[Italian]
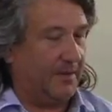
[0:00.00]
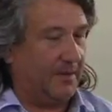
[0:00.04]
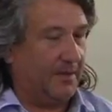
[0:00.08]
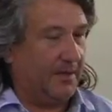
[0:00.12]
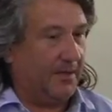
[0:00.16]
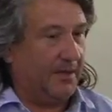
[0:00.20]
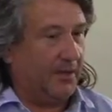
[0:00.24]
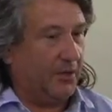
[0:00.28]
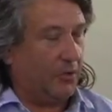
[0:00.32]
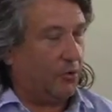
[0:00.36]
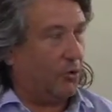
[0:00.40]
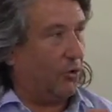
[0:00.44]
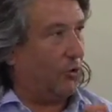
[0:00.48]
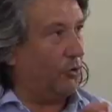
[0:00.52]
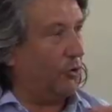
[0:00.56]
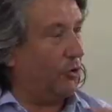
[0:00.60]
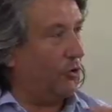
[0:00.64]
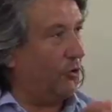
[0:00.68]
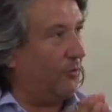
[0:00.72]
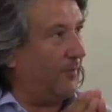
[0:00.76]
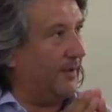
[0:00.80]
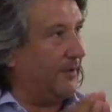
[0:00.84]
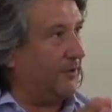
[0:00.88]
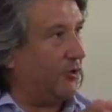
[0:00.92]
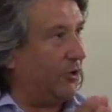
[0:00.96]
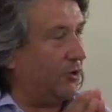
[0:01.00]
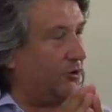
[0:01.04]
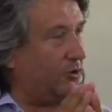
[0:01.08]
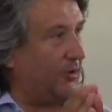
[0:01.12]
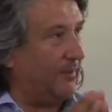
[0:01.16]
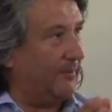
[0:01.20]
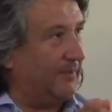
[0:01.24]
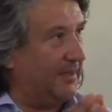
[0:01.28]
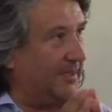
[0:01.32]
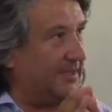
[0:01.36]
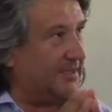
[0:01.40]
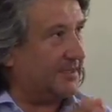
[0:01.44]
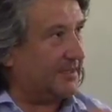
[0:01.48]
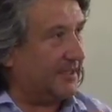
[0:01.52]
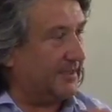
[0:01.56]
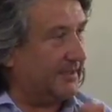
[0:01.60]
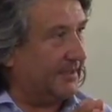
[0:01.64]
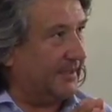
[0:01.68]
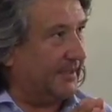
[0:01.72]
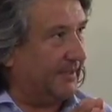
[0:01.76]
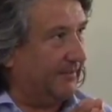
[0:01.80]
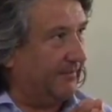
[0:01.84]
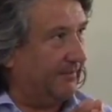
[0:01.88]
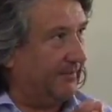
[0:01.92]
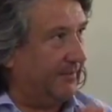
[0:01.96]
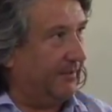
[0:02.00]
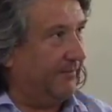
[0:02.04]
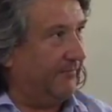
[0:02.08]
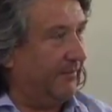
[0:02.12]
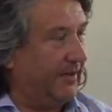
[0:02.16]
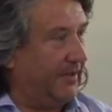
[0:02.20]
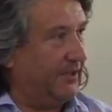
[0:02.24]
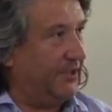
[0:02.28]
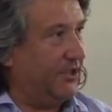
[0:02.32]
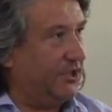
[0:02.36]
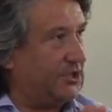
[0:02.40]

che eh, si è perpetuato negli anni e